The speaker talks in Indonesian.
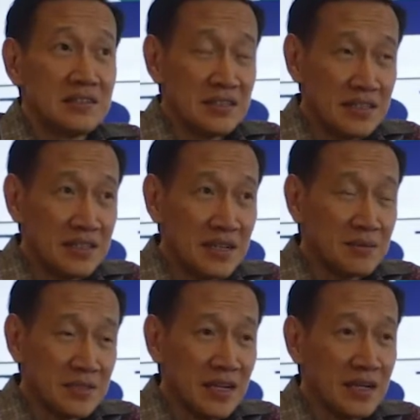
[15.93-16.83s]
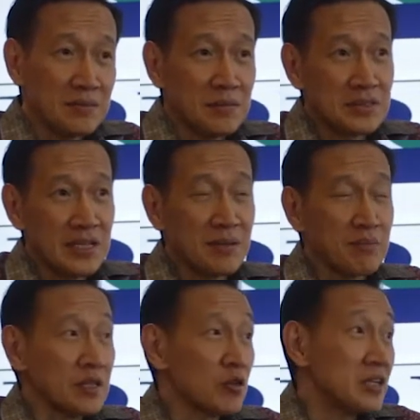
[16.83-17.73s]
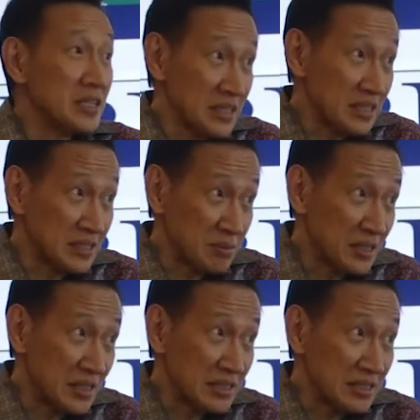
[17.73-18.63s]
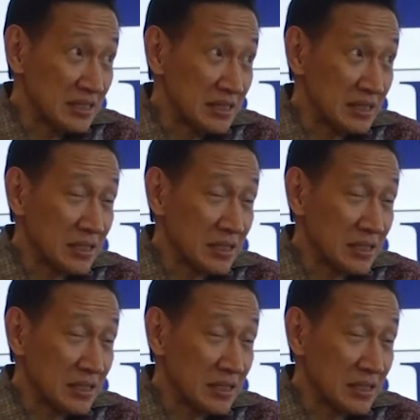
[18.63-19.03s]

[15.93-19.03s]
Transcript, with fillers: Jadi kan sekarang sangat metodikal sebenarnya